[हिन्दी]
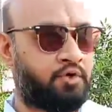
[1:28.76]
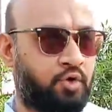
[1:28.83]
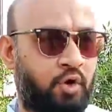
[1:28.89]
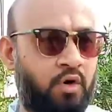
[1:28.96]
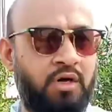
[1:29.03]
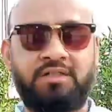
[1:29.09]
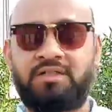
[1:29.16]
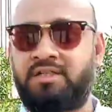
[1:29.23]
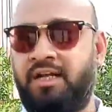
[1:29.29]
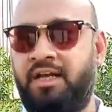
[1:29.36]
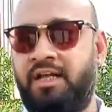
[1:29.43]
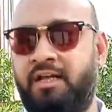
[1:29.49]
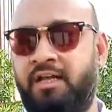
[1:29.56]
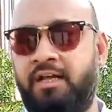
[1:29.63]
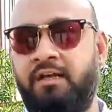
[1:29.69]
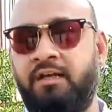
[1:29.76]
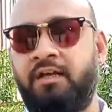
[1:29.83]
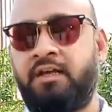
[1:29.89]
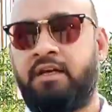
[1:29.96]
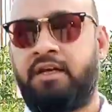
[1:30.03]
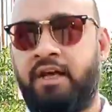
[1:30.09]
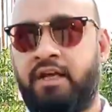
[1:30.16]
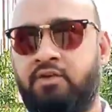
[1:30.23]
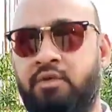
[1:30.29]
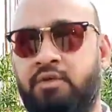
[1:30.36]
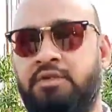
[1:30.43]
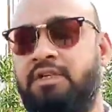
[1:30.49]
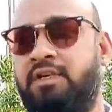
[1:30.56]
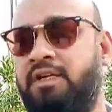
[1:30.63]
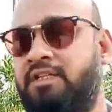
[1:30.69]
100 गज से लेके
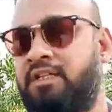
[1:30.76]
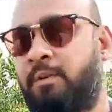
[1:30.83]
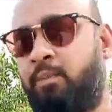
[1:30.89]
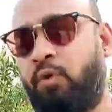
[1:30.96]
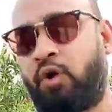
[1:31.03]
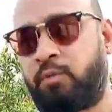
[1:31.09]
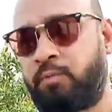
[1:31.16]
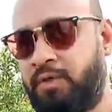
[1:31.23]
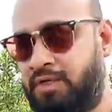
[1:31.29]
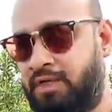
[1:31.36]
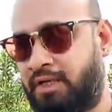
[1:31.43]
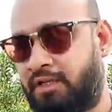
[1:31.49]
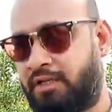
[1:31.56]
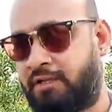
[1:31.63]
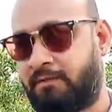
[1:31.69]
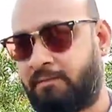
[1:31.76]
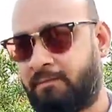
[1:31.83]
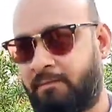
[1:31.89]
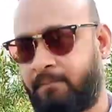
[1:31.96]
180 गज के प्लॉट मिल जाते हैं